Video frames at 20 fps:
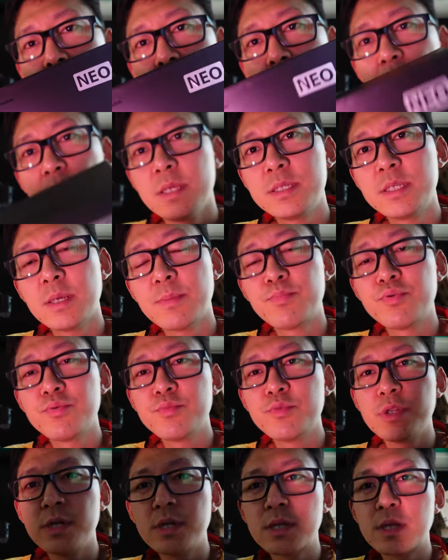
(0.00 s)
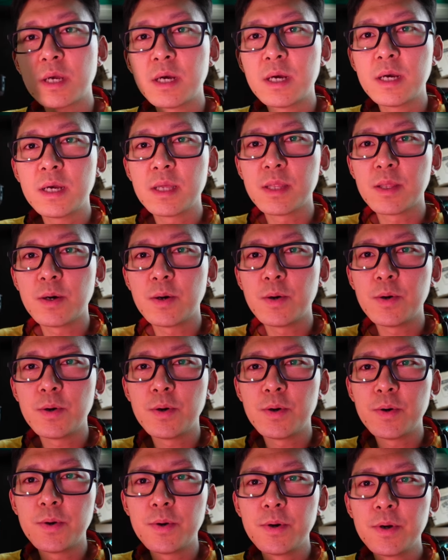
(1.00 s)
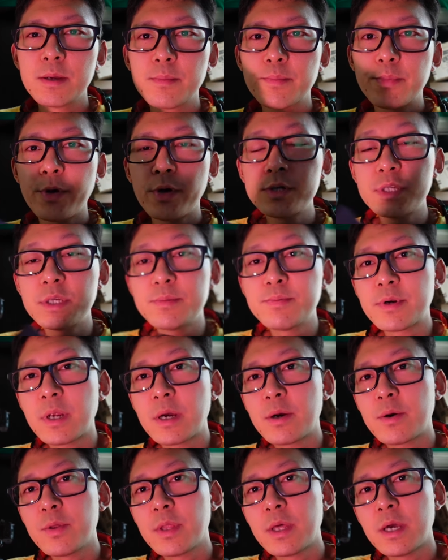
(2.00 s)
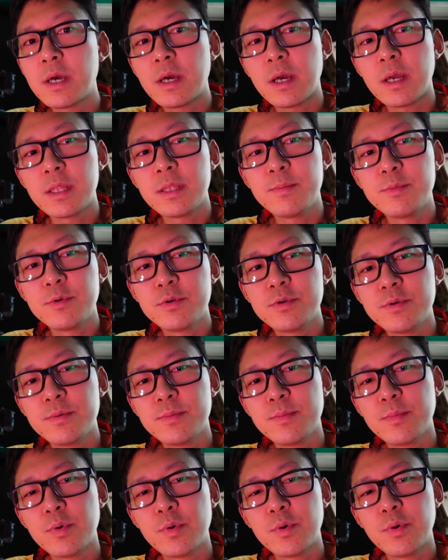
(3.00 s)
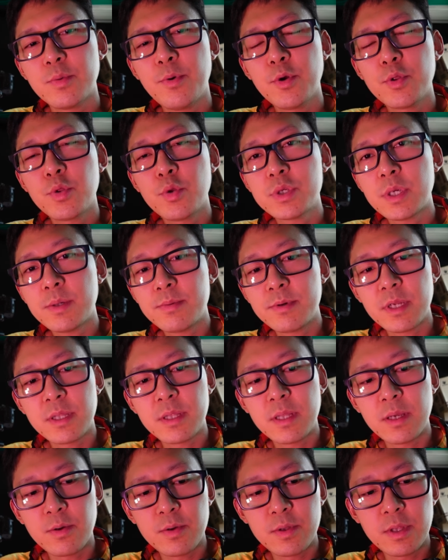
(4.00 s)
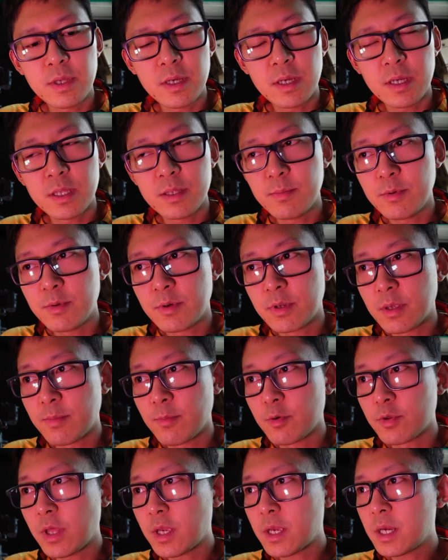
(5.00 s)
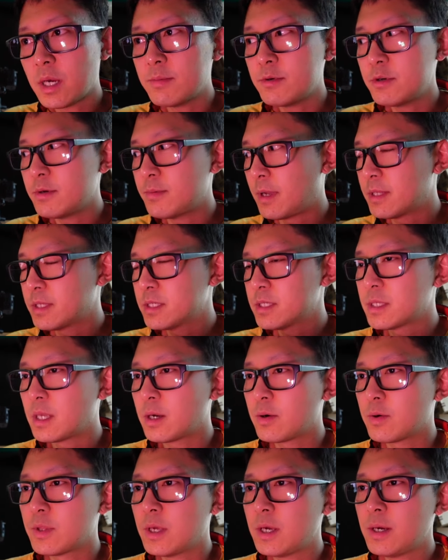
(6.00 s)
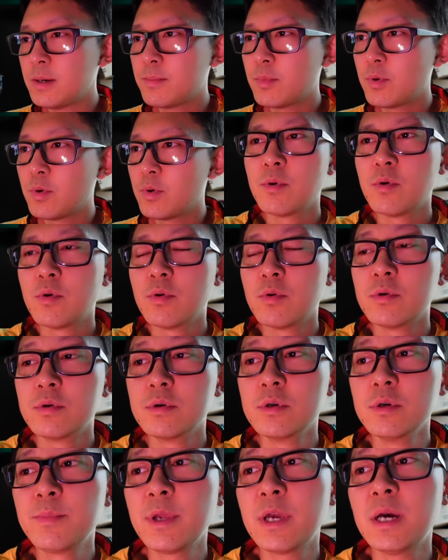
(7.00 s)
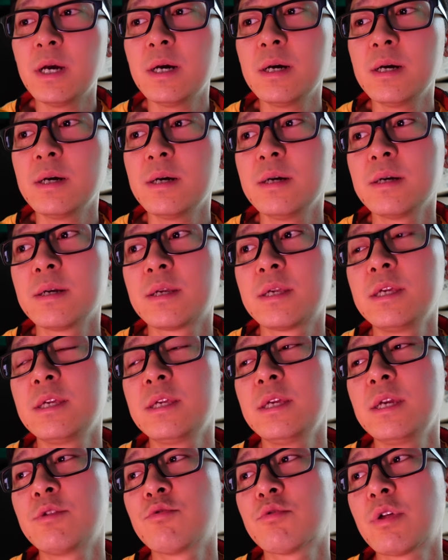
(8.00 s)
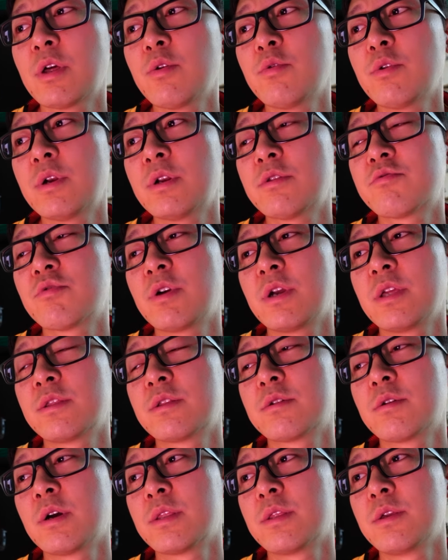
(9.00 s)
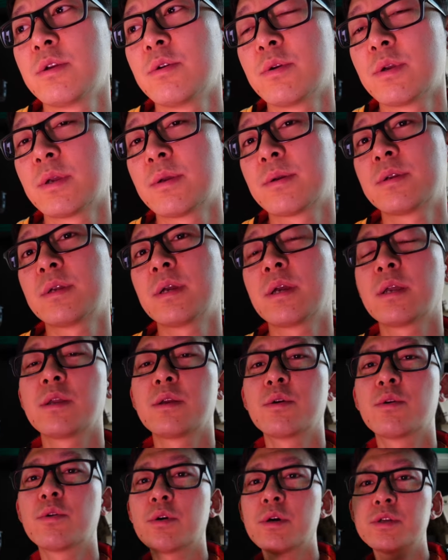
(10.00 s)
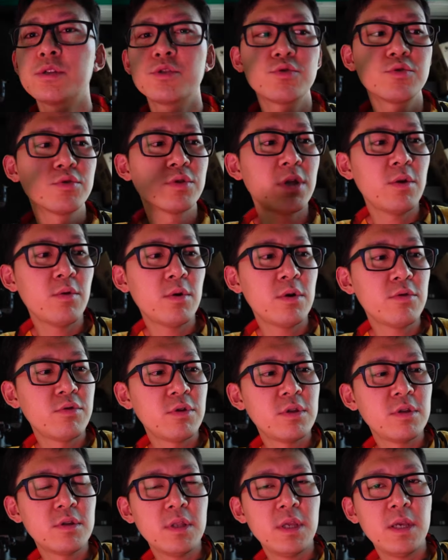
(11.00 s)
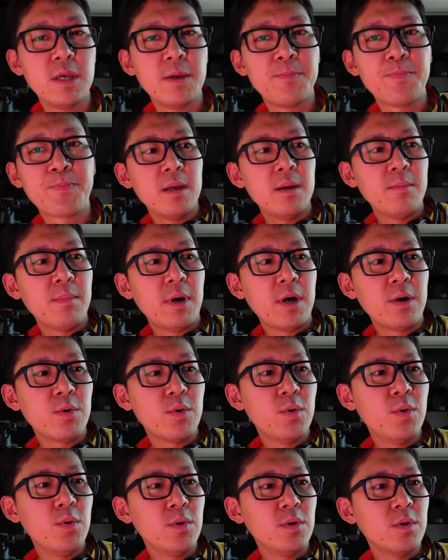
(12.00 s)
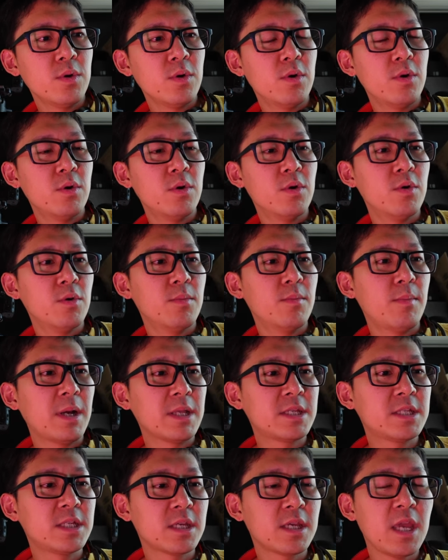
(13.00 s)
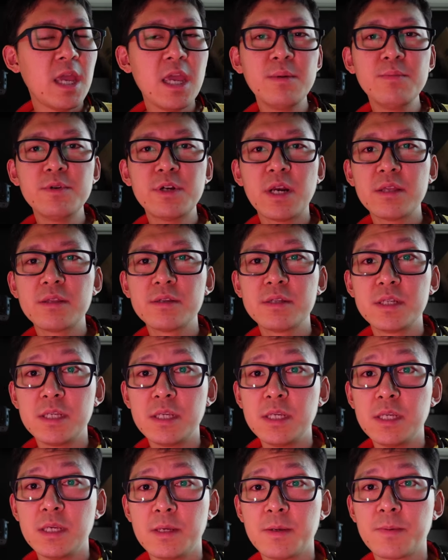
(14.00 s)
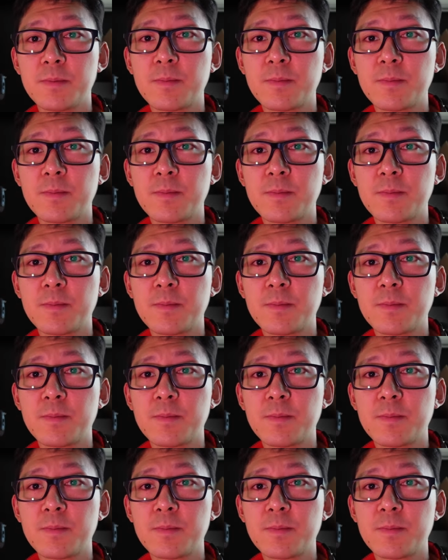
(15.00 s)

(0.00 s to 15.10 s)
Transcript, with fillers: 예, 이 제품은 일단 어, 편집을 하거나 아니면 뭐 포토샵을 한다거나 아니면 이렇게 뭐 색감을 만진다거나 뭐 음향 기기에도 사용할 수가 있을 것 같아요. 예, 그냥 여러 가지로 사용할 수 있는데 바로 어, 마치 게임을 하듯이